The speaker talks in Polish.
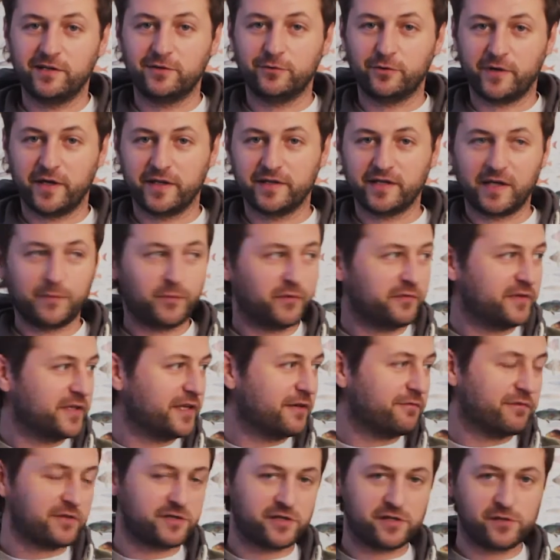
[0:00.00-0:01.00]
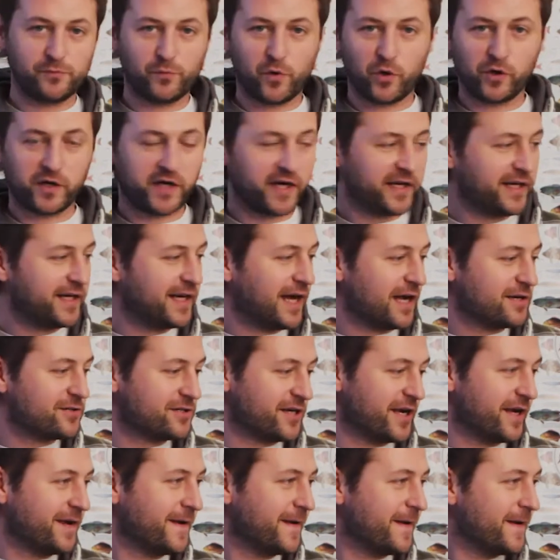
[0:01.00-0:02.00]
która jednak powinna ważyć mąkę i
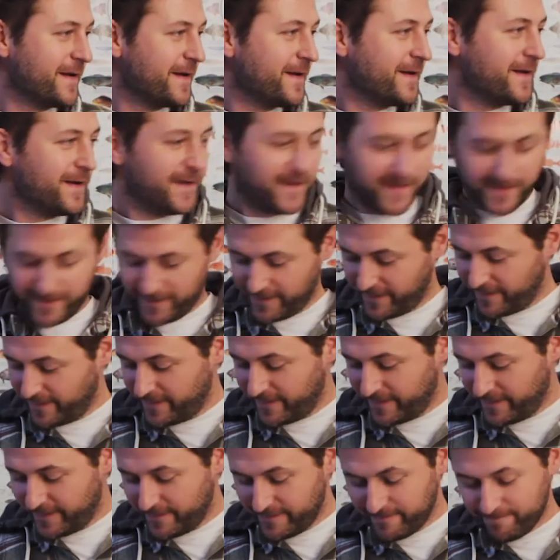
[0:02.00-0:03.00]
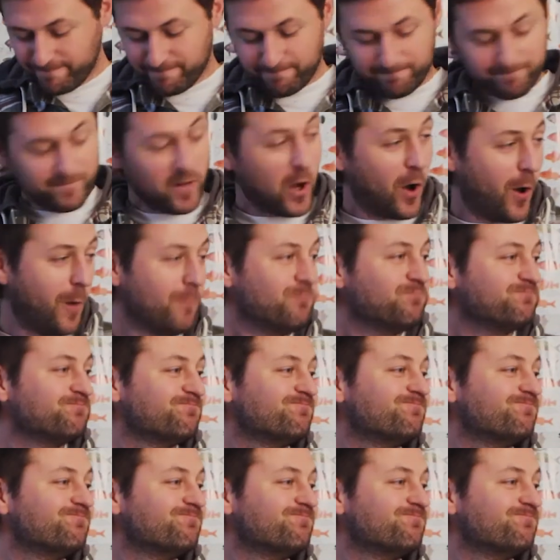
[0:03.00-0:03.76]
kaszę. No,